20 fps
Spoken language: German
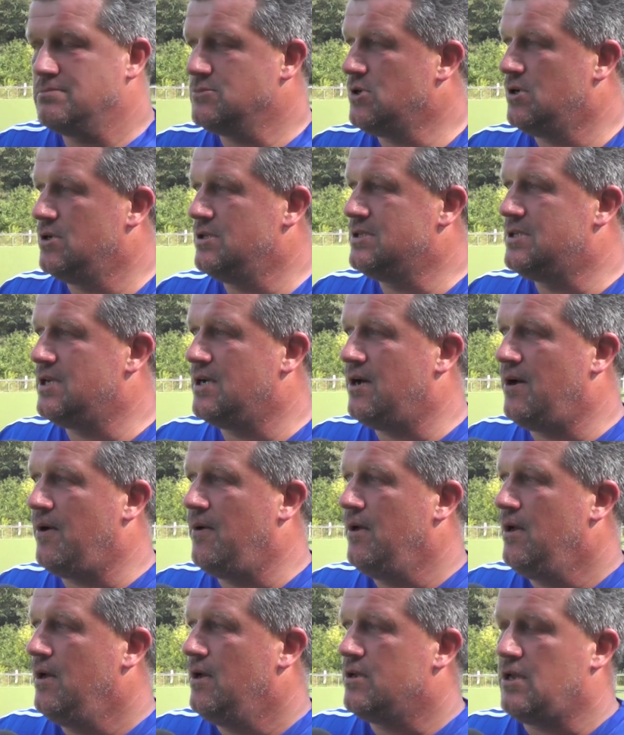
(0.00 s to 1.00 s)
Und äh,
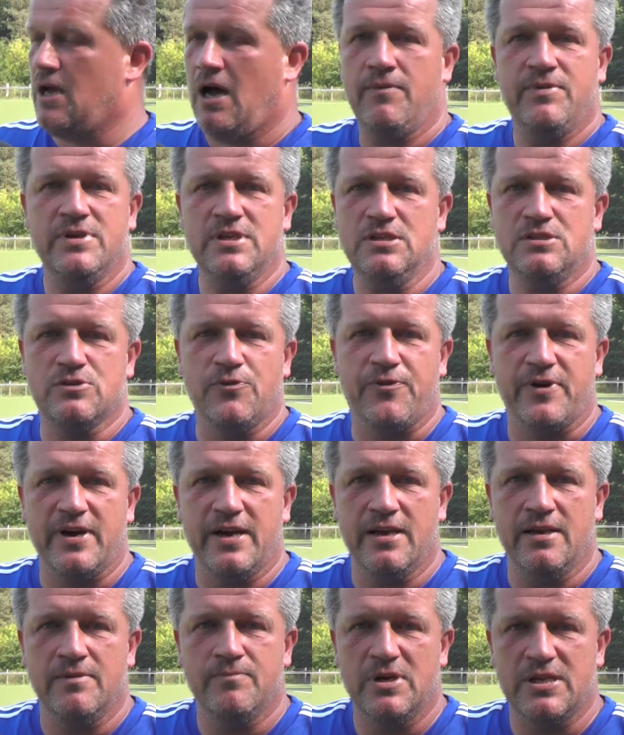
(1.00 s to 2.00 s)
ja, wir sind
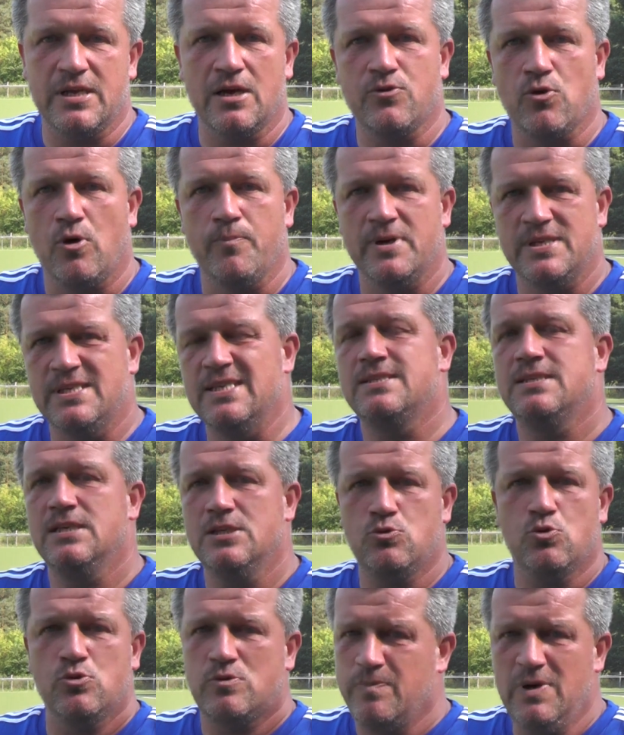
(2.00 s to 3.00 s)
zufrieden mit der Truppe. Sie
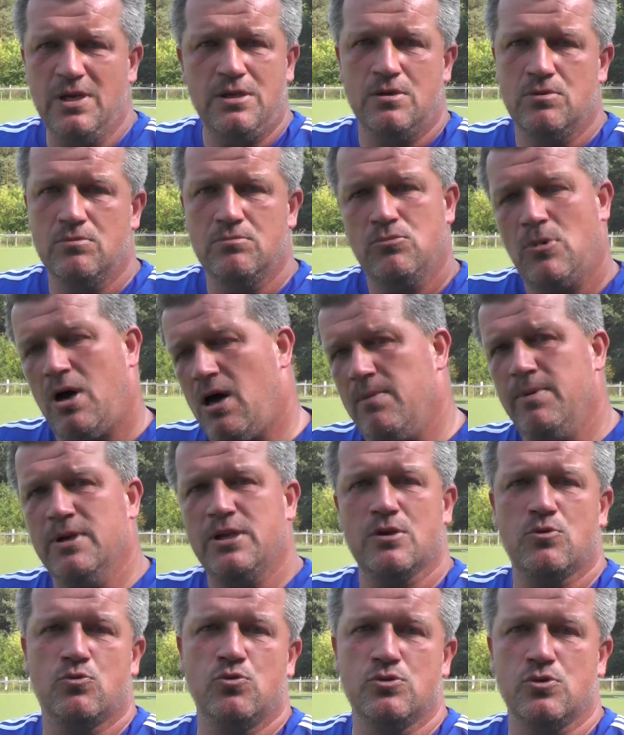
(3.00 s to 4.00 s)
zieht gut mit,
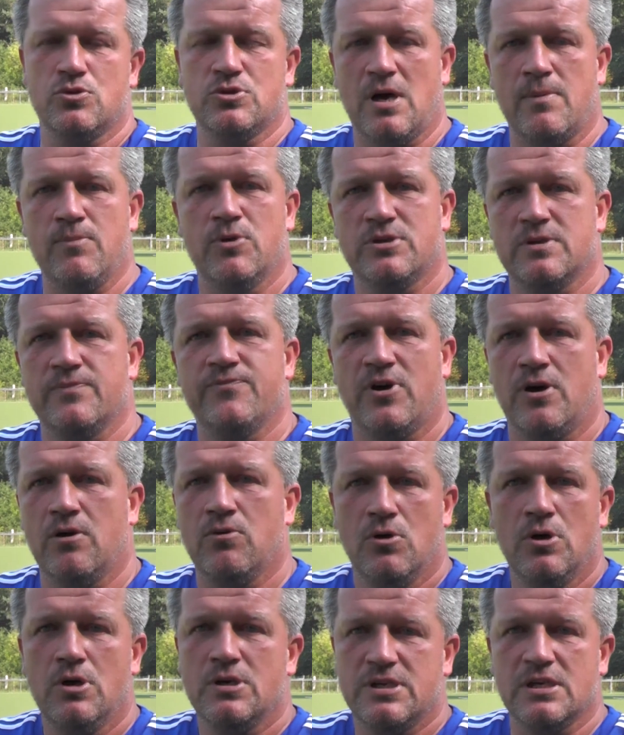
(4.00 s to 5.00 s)
arbeitet gut und damit sind wir
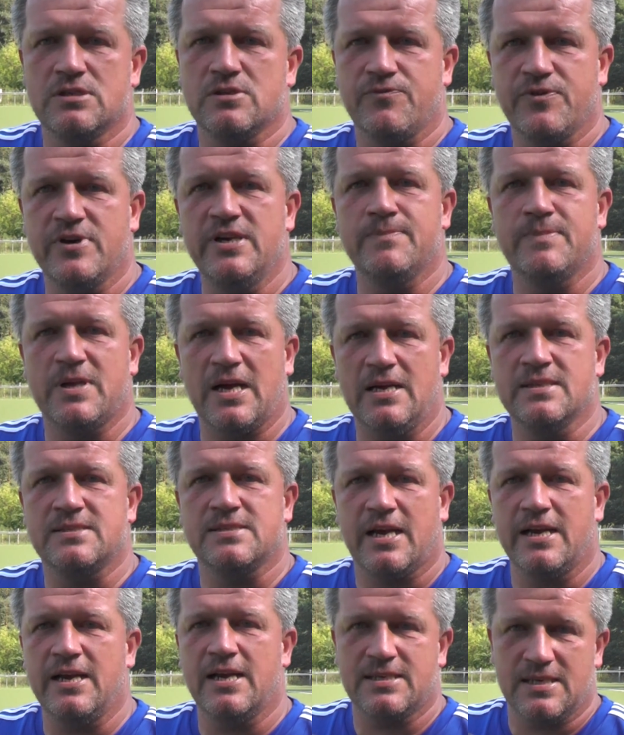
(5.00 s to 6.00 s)
sehr zufrieden als
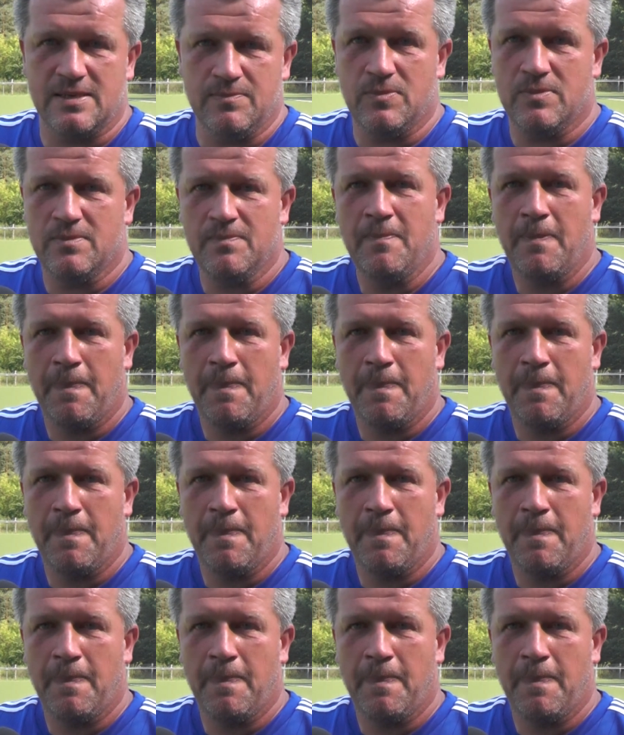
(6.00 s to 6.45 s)
Trainerteam